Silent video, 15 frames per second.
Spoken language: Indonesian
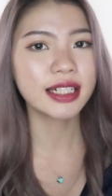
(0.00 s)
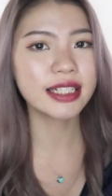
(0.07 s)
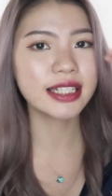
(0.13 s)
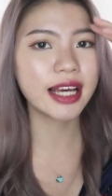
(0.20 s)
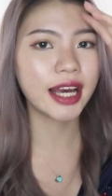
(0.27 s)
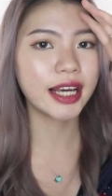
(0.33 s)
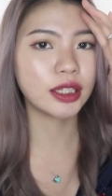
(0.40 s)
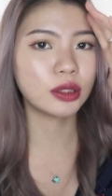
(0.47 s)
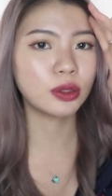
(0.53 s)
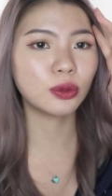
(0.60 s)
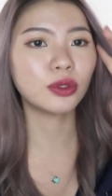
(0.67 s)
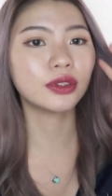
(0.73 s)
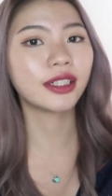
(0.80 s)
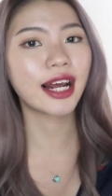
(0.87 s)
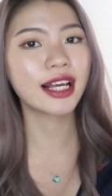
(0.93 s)
dia
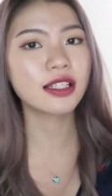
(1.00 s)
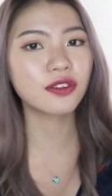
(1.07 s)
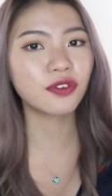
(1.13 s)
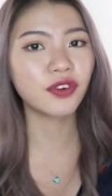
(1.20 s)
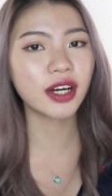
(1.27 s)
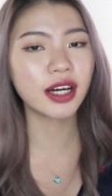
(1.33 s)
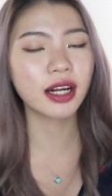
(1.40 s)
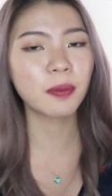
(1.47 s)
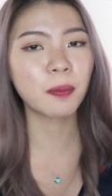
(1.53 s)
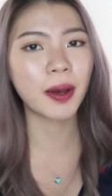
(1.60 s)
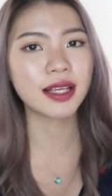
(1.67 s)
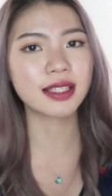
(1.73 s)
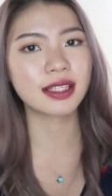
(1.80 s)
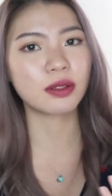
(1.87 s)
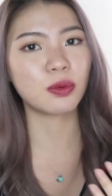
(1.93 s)
itu transfer
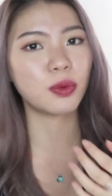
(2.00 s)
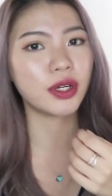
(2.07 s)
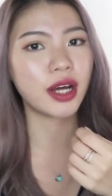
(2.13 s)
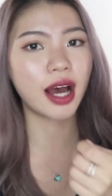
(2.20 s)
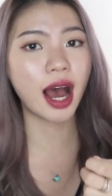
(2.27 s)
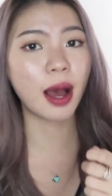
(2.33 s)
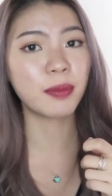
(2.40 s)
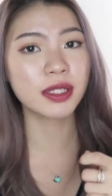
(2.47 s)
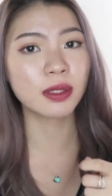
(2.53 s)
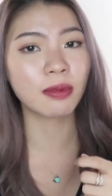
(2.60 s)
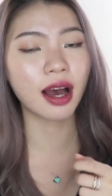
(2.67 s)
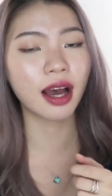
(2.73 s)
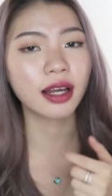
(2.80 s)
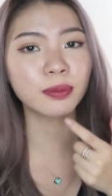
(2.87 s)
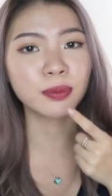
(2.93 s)
pas udah abis
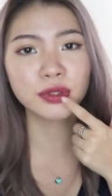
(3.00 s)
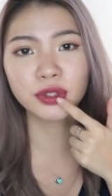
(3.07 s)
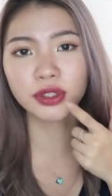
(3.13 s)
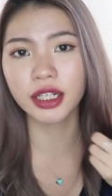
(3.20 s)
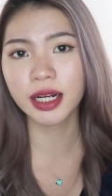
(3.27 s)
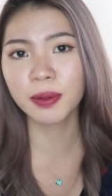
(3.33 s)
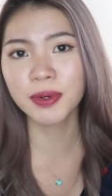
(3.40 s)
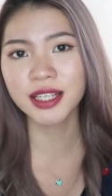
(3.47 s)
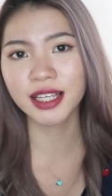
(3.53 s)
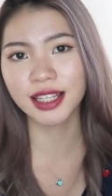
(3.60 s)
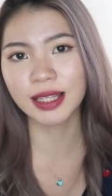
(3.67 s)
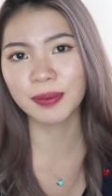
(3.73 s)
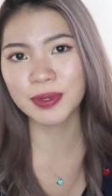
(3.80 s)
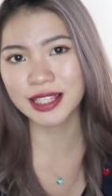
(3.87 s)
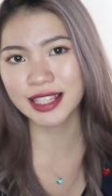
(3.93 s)
makan pun juga dia masih
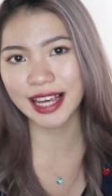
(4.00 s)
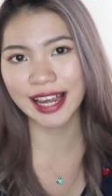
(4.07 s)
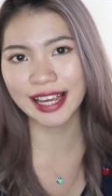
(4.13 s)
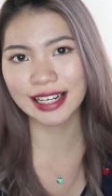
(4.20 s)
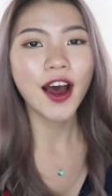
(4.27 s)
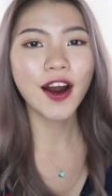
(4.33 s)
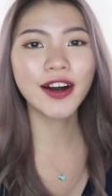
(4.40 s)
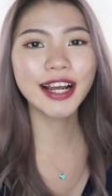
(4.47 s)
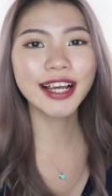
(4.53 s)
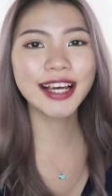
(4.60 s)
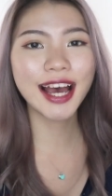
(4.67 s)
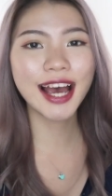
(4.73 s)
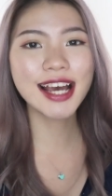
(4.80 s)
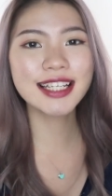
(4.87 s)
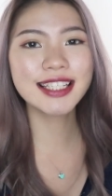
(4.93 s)
tetap stay. Alright
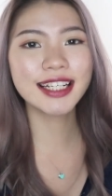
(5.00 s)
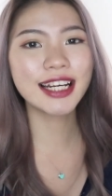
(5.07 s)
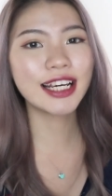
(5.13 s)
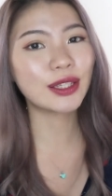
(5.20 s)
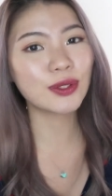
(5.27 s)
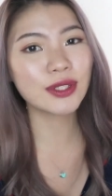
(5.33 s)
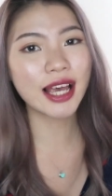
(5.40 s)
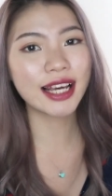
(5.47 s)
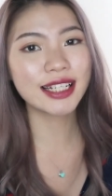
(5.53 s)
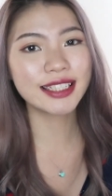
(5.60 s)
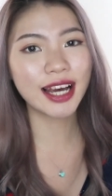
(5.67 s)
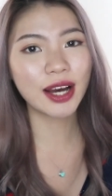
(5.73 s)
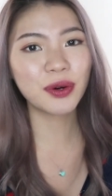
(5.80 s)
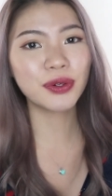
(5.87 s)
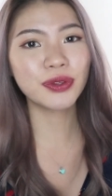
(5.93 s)
guys, jadi itu
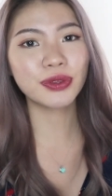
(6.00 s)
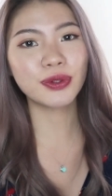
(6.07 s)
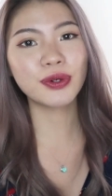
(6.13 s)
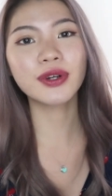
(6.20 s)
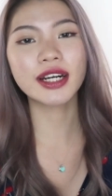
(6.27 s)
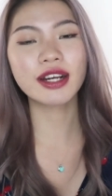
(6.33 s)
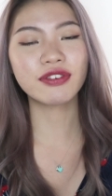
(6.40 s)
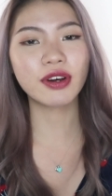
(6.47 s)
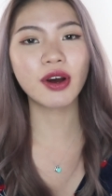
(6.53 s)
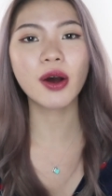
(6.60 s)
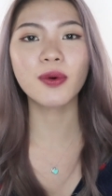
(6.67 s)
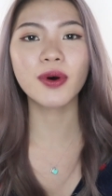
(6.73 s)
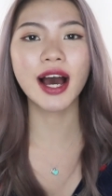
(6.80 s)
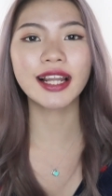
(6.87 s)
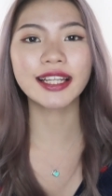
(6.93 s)
saja untuk review
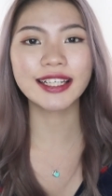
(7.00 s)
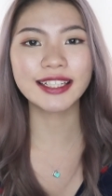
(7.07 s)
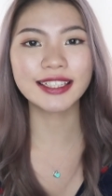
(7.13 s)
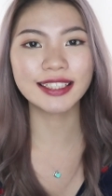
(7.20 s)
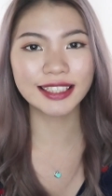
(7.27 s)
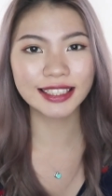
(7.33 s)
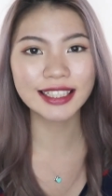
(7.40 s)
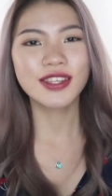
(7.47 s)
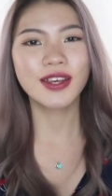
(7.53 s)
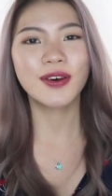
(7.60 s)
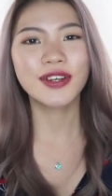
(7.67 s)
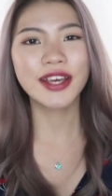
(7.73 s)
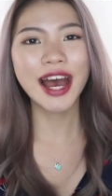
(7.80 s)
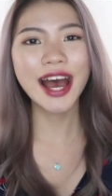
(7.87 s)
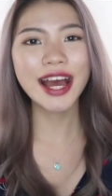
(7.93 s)
aku kali ini.
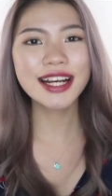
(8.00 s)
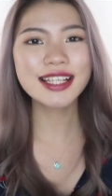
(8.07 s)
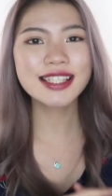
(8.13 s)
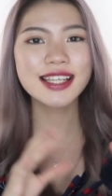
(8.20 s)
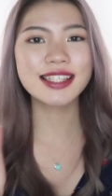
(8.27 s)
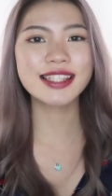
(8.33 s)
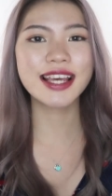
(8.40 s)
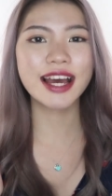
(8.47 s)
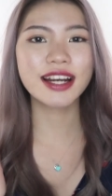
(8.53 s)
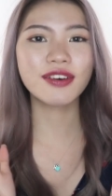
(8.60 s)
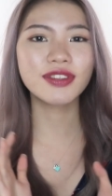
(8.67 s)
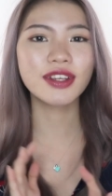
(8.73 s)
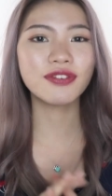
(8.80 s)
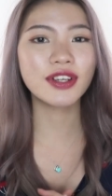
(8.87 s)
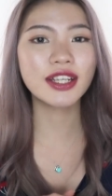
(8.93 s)
So yeah, this is the end
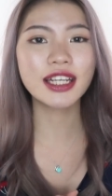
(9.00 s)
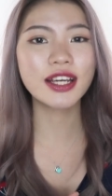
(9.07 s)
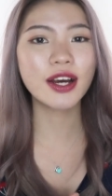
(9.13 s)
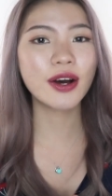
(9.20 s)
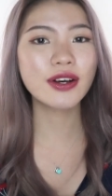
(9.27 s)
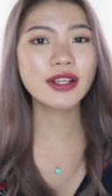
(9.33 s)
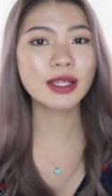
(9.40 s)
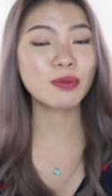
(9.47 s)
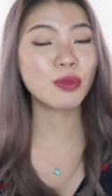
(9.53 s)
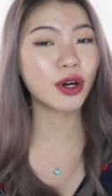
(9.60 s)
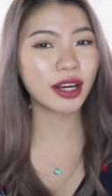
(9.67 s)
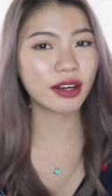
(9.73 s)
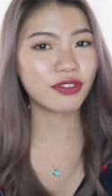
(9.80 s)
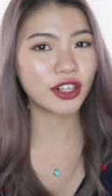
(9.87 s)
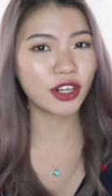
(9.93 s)
of the video.
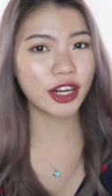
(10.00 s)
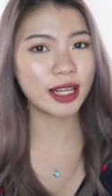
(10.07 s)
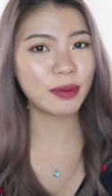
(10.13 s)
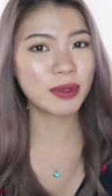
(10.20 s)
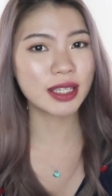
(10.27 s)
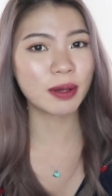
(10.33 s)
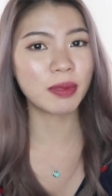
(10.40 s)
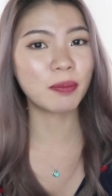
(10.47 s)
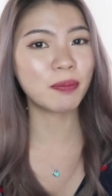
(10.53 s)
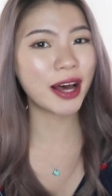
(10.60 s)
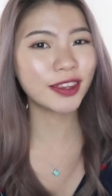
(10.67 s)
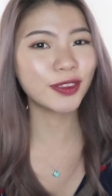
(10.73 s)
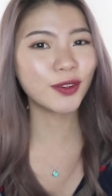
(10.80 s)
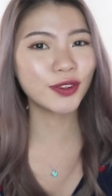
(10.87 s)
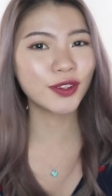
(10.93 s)
Semoga video ini bisa
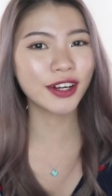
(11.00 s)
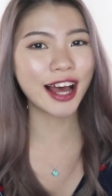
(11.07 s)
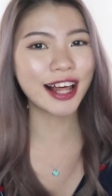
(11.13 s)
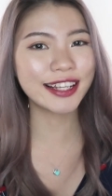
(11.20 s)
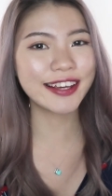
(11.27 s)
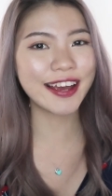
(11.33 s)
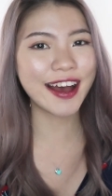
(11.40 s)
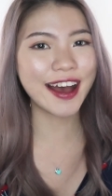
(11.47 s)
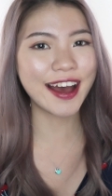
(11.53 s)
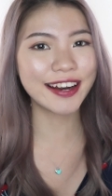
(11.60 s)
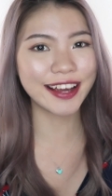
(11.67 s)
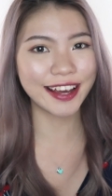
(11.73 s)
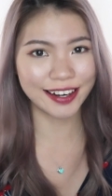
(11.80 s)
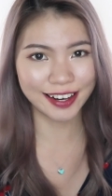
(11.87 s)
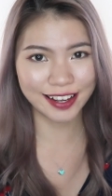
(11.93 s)
membantu untuk
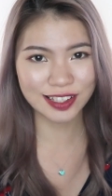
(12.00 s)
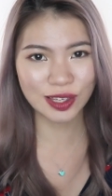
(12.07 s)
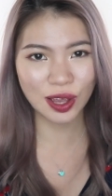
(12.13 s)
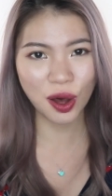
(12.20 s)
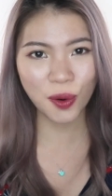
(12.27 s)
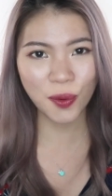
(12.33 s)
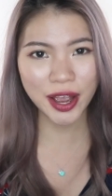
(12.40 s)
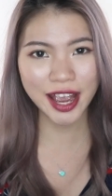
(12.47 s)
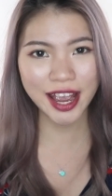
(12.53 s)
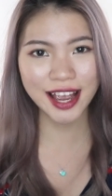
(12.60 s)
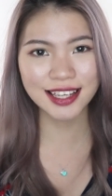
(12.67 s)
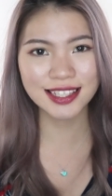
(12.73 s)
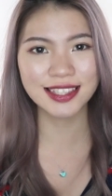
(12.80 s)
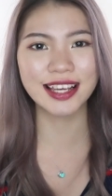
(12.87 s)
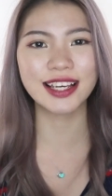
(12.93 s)
kalian and as
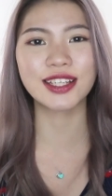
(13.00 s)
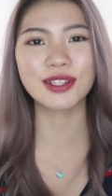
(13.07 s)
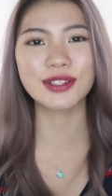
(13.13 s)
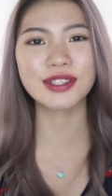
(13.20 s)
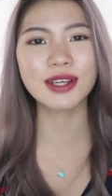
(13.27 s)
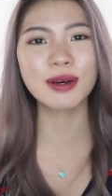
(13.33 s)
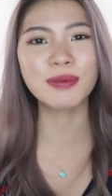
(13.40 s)
always, thank you so